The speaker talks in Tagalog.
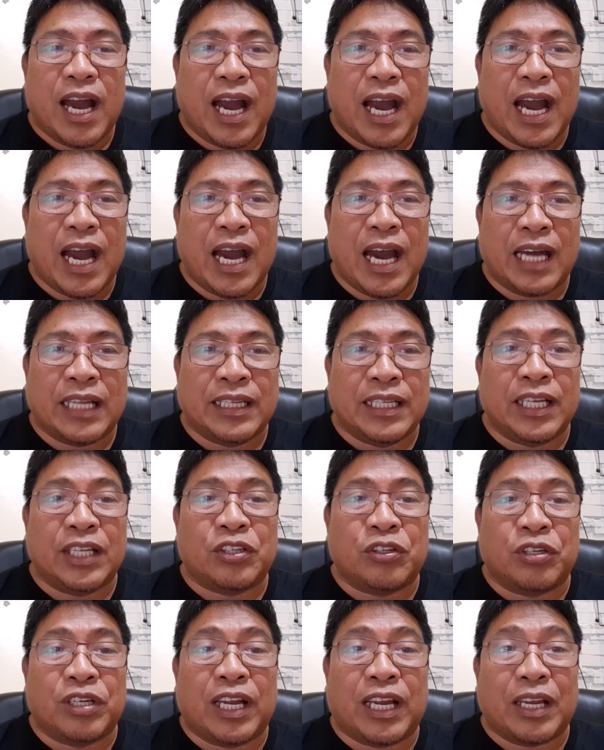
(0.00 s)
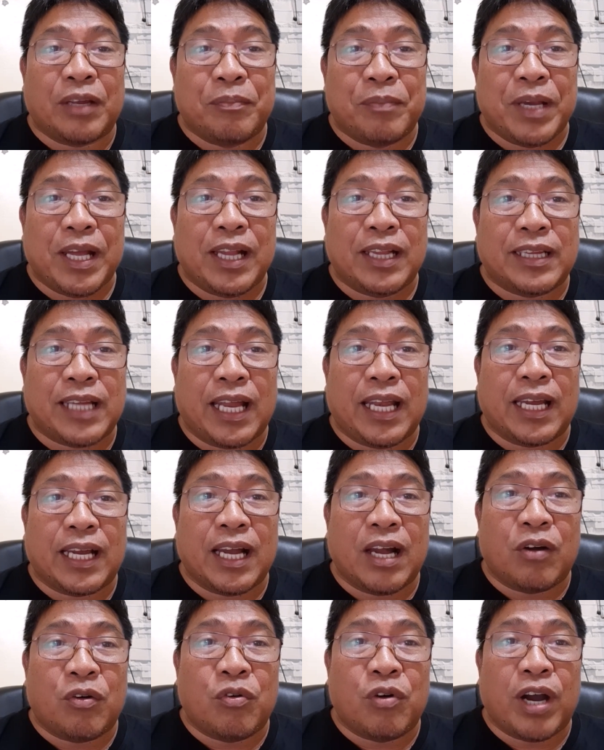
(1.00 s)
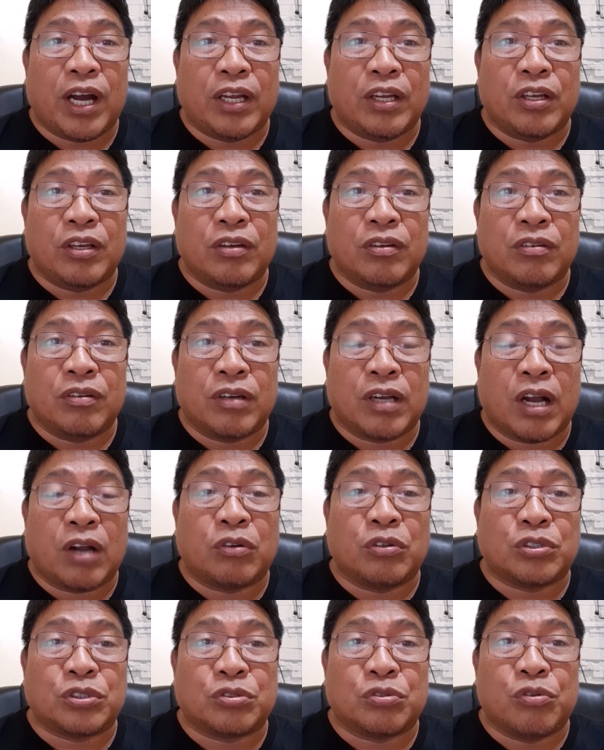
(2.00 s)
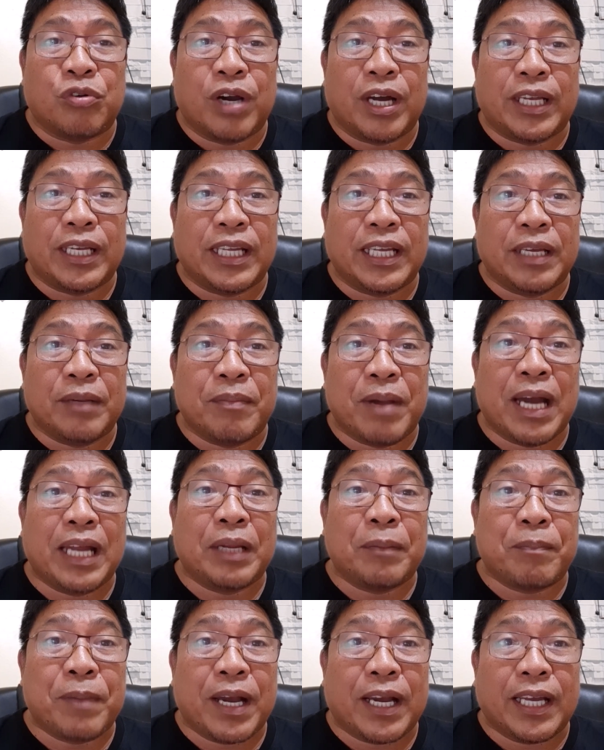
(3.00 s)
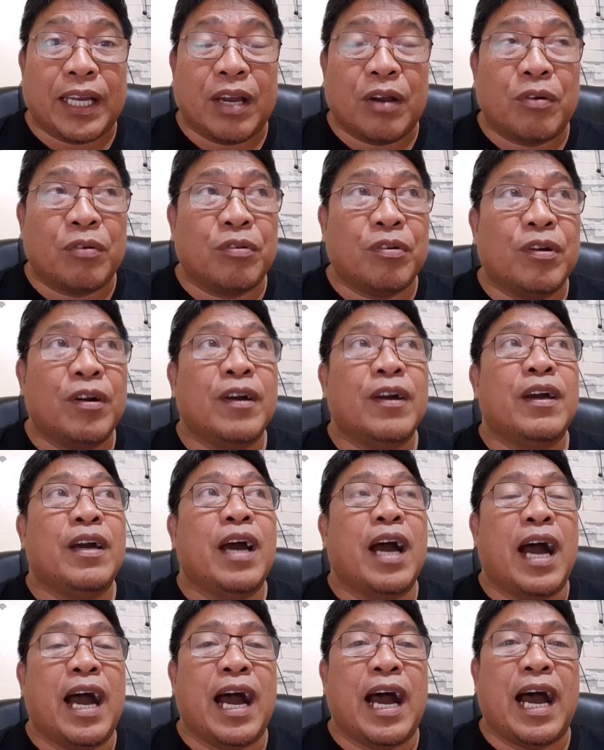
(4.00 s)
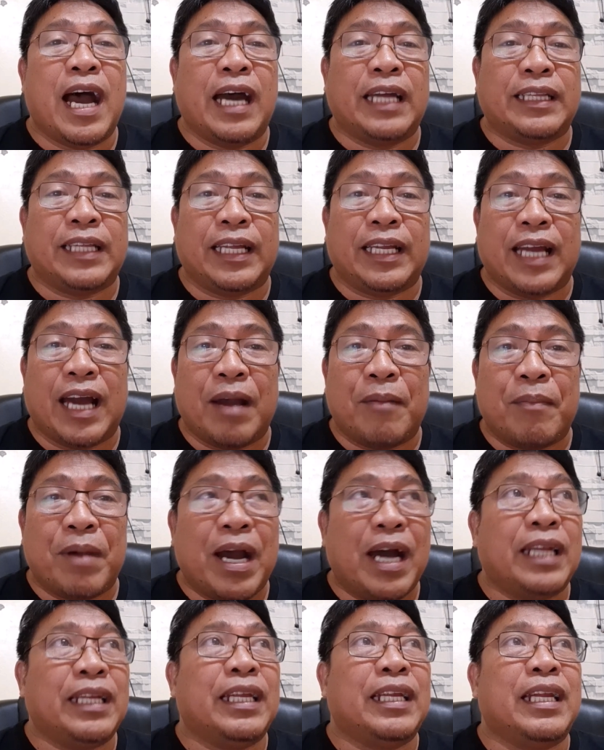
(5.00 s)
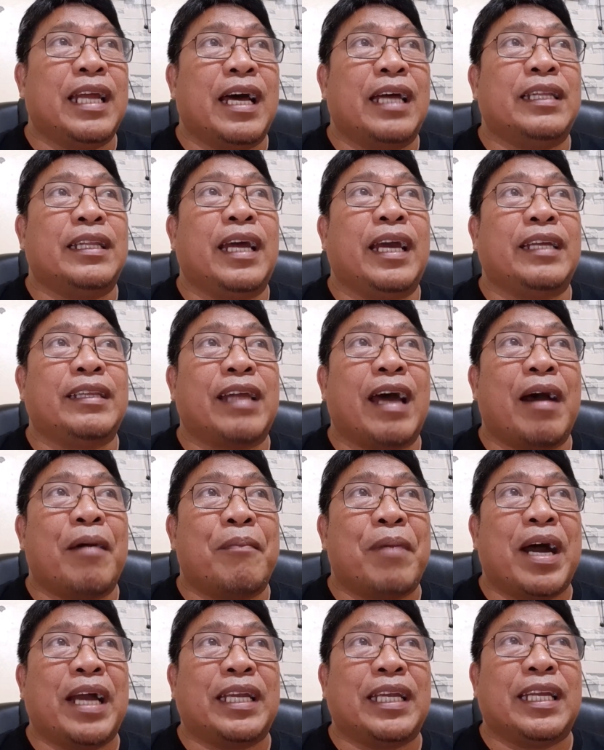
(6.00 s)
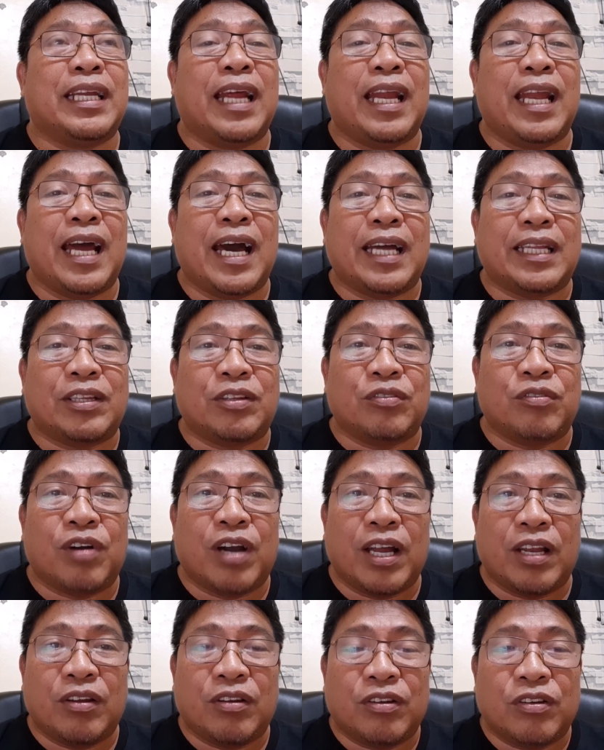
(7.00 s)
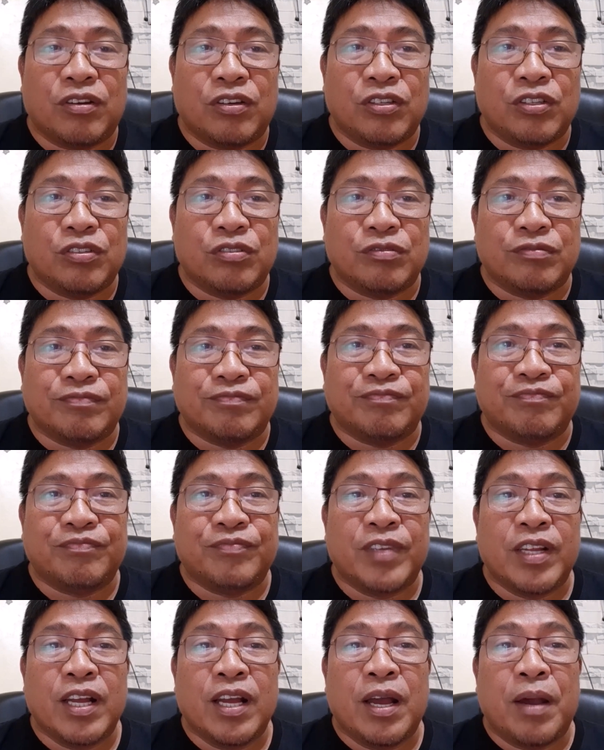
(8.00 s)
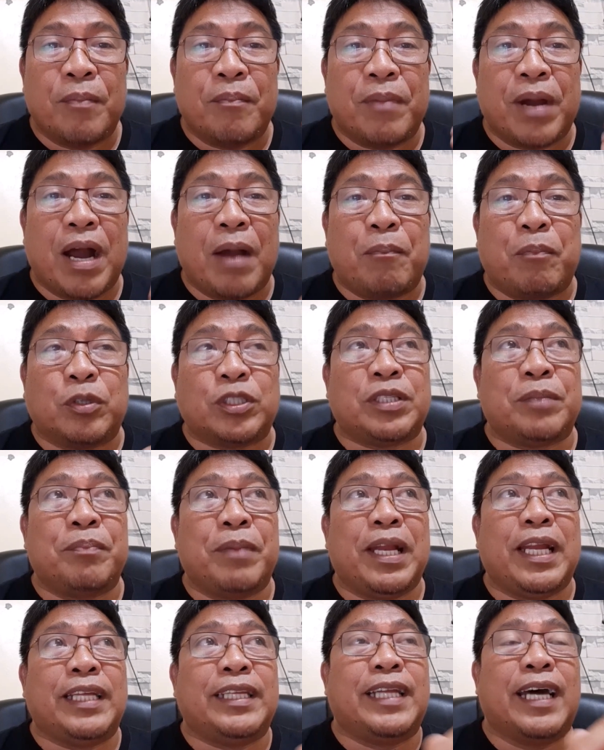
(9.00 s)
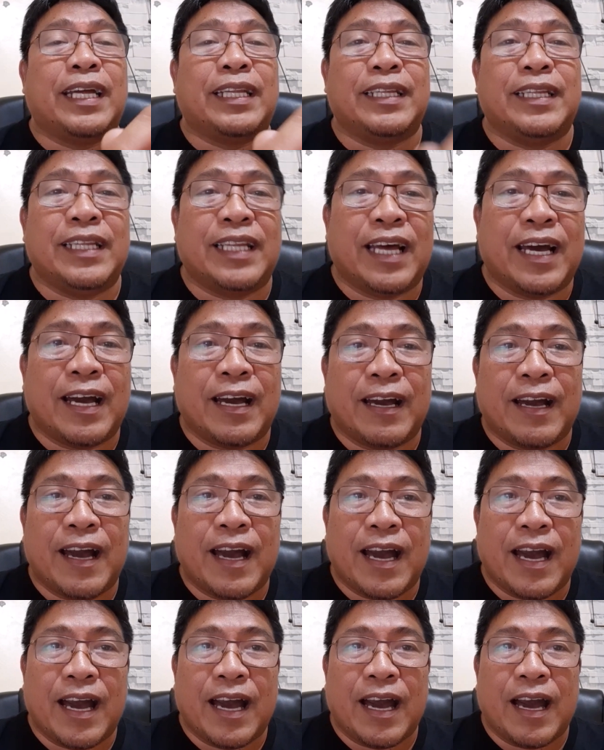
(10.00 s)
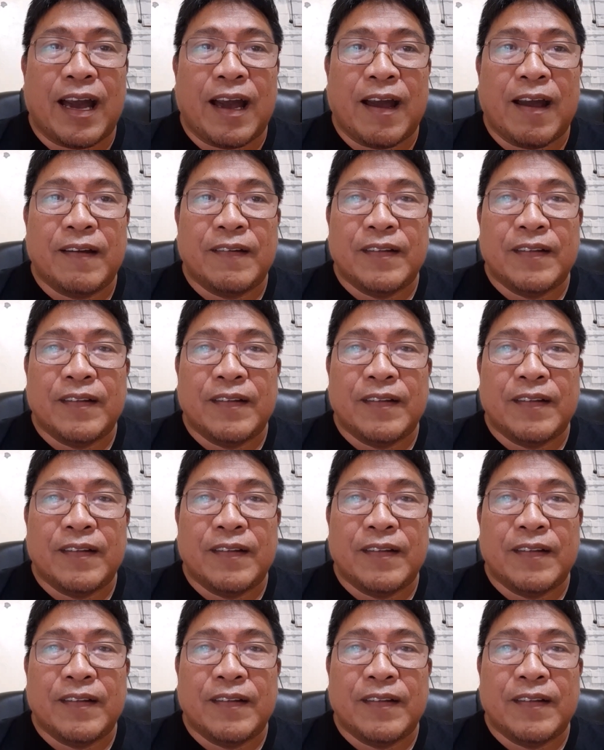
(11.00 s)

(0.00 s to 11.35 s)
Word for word: Uh, dito na reveal talaga kung ano yung kagustuhan ni Manny Pacquiao. Uh, tinama na, na naitama niya na lahat ng ano no yung mga posibilidad ng uh, ah,